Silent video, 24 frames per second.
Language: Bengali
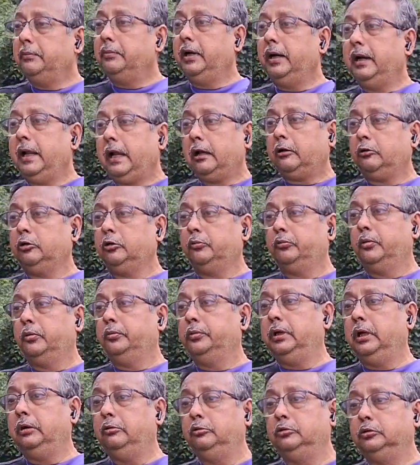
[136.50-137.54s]
আপনার
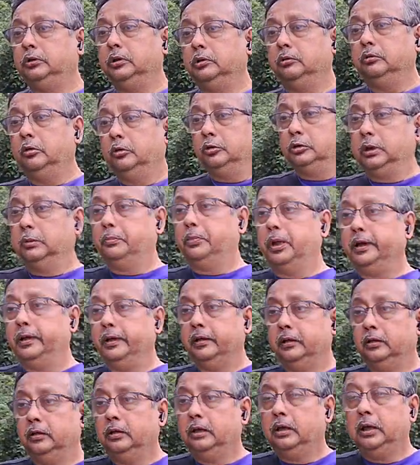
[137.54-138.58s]
অ্যাক্রোফোবিয়া হতে হতে পারে
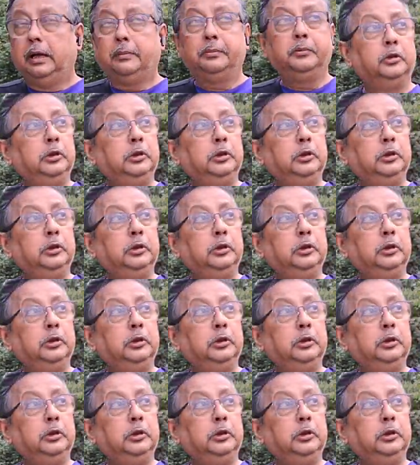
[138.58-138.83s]
আপনি